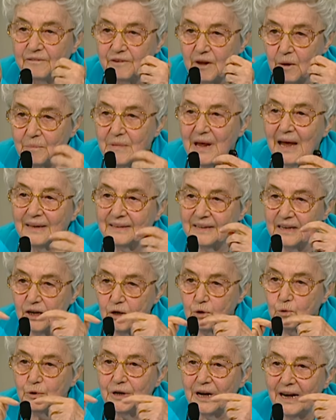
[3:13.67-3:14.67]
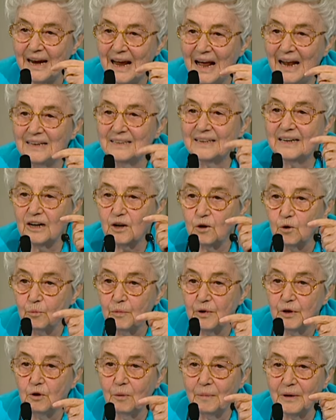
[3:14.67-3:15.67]
Amai-vos uns aos outros
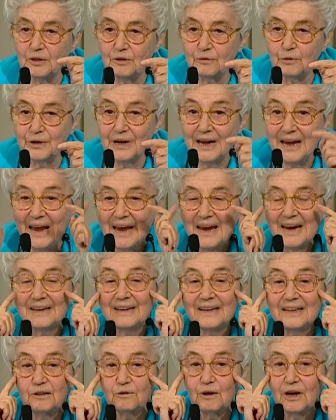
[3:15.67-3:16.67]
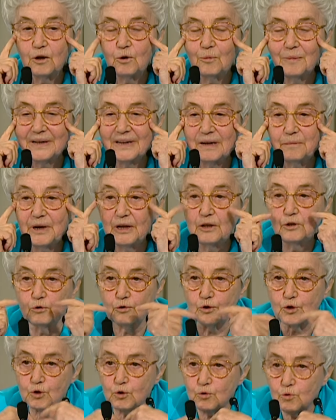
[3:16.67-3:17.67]
como eu vos amei. Ele disse que
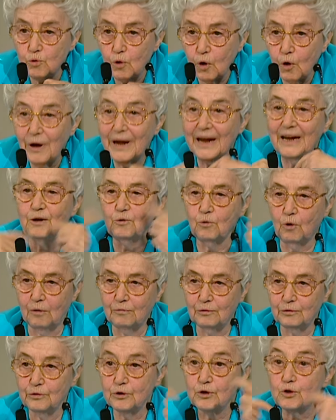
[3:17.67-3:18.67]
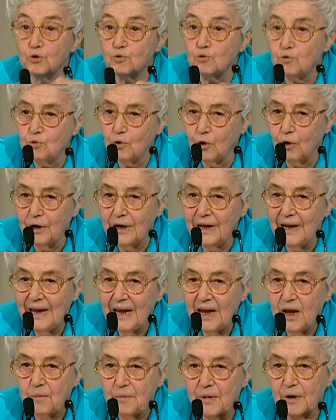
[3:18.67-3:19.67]
esse mandamento é o seu e é
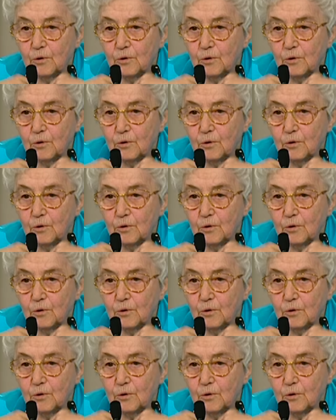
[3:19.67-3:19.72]
novo.